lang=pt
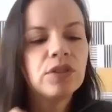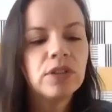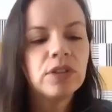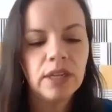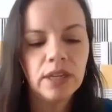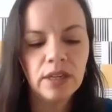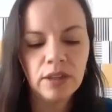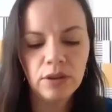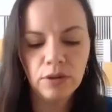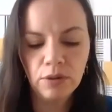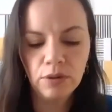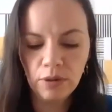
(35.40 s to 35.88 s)

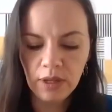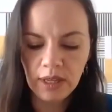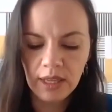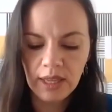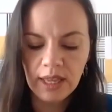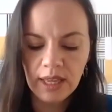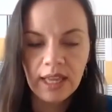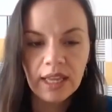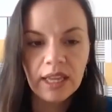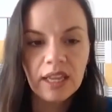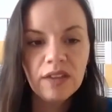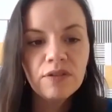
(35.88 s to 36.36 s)
dedo
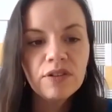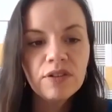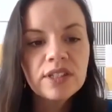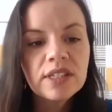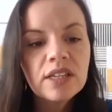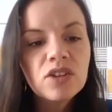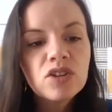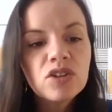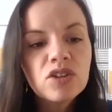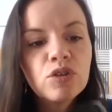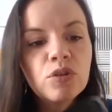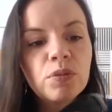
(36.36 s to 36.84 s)
e você
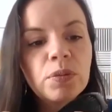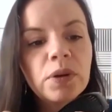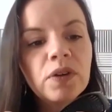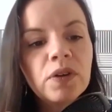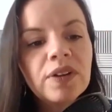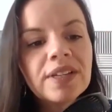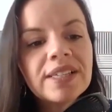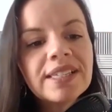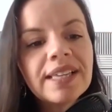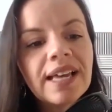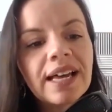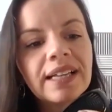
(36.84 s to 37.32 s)
descobriu
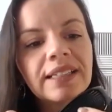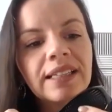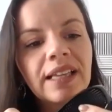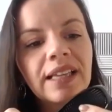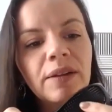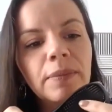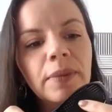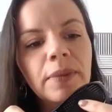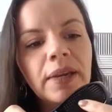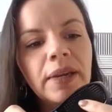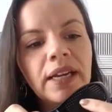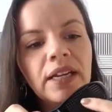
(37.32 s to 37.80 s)

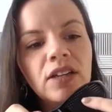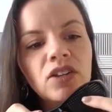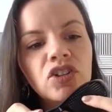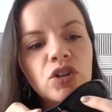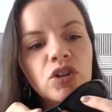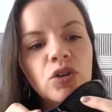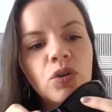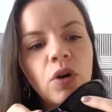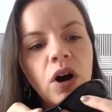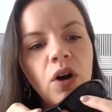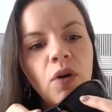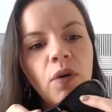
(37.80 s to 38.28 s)
exatamente
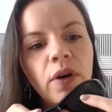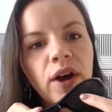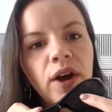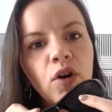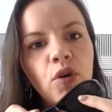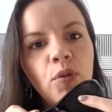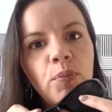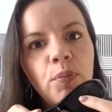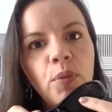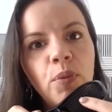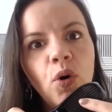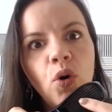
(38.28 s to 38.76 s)
qual é o
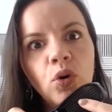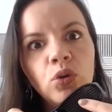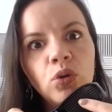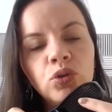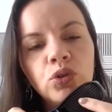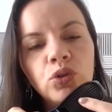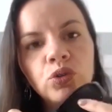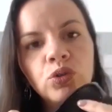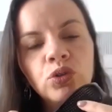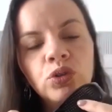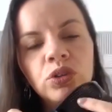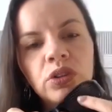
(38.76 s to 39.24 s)

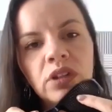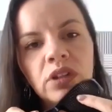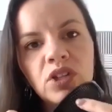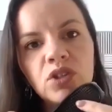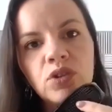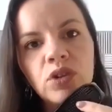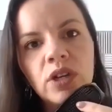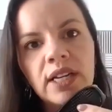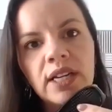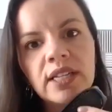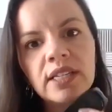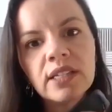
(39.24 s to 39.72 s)
ponto da
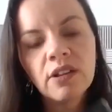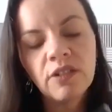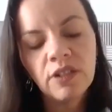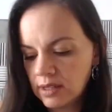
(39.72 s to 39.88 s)
sua lesão.